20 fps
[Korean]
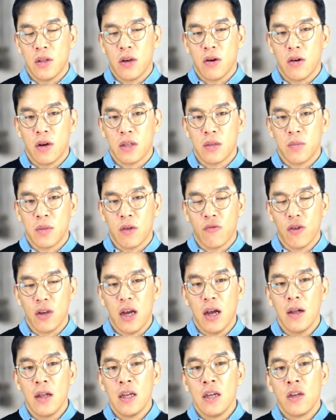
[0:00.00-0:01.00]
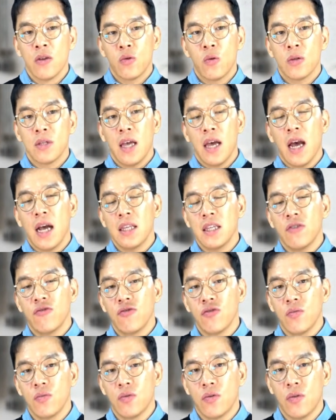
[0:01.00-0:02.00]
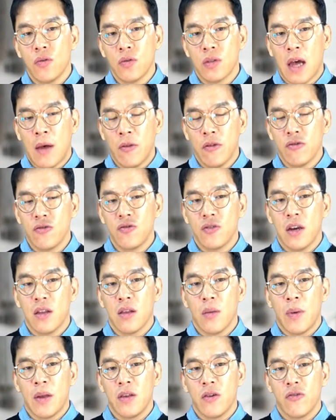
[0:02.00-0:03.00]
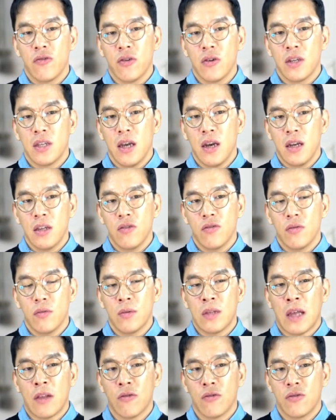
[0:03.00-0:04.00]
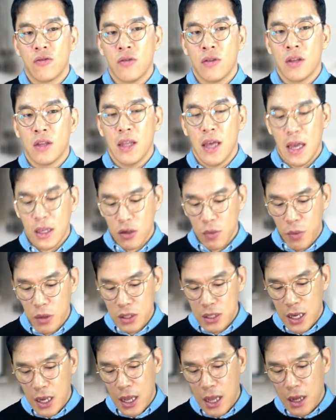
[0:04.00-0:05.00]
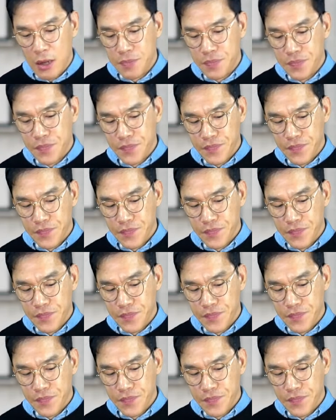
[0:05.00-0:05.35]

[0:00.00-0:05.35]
될 것 같습니다. 우리가 총 세 가지 그룹으로 나눌 수가 있는데 배제 규정이 세 가지 그룹으로 나눌 수 있는데 첫 번째가